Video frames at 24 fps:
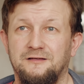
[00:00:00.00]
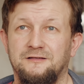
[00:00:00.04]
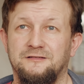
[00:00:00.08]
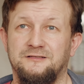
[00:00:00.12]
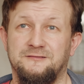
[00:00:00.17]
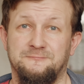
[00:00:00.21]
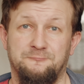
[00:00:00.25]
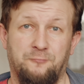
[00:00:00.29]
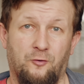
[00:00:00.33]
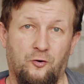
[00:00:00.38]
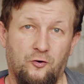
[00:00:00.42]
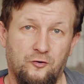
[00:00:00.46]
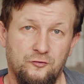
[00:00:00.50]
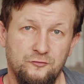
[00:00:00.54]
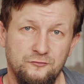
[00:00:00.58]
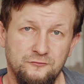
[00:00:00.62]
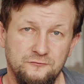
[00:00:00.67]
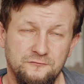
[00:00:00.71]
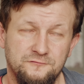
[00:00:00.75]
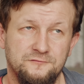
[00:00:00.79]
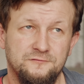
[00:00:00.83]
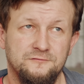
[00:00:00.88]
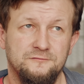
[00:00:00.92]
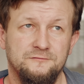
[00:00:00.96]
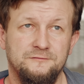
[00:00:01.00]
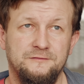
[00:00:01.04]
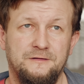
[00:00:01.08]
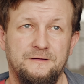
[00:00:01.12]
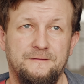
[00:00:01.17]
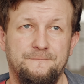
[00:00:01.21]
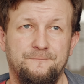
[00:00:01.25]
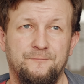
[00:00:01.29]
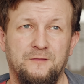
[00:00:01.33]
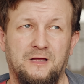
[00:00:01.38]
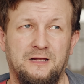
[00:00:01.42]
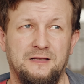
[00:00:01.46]
sporów,
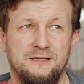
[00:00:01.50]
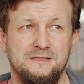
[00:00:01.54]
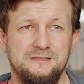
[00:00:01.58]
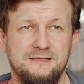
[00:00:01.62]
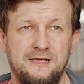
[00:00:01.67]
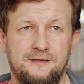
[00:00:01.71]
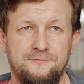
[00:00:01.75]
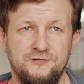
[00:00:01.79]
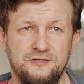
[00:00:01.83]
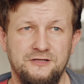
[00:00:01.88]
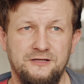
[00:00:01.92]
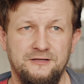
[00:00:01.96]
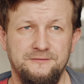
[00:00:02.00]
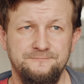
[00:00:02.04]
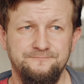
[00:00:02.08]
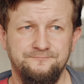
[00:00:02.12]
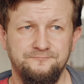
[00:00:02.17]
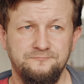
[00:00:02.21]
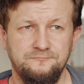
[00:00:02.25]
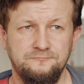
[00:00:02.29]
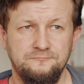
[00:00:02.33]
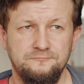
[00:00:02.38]
ale zawsze,